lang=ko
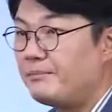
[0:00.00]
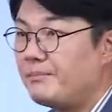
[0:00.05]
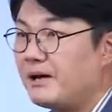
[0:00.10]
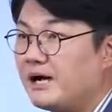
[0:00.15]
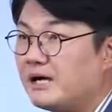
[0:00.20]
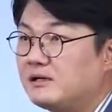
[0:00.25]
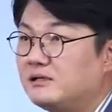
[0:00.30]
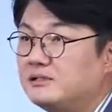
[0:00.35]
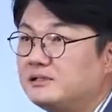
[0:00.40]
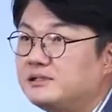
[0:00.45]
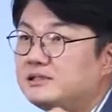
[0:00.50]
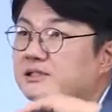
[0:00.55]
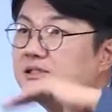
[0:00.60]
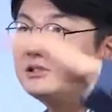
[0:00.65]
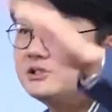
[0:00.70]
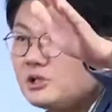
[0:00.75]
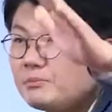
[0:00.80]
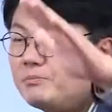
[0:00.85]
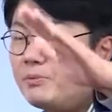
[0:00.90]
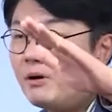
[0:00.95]
말을
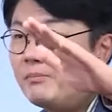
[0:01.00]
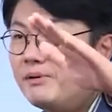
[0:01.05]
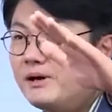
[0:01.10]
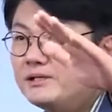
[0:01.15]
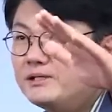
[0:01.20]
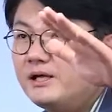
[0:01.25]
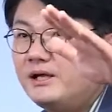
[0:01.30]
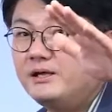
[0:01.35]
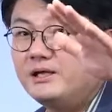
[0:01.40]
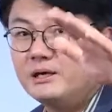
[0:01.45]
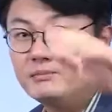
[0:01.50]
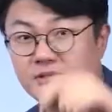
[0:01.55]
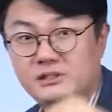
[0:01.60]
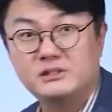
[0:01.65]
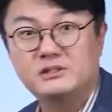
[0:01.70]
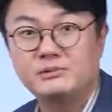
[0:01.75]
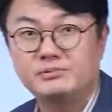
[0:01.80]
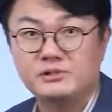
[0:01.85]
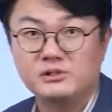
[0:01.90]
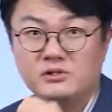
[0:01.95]
직접 법원에다 얘기하면
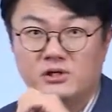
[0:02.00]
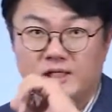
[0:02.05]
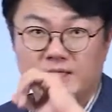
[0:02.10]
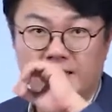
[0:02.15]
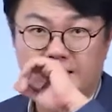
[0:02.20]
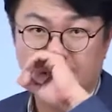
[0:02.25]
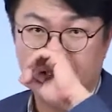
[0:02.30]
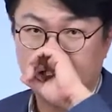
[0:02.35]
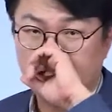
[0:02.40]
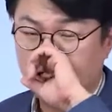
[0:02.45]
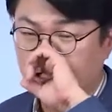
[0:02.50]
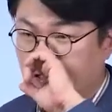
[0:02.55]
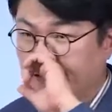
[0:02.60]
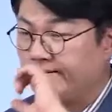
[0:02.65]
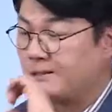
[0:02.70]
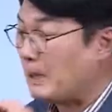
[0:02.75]
직접 증거가 되는데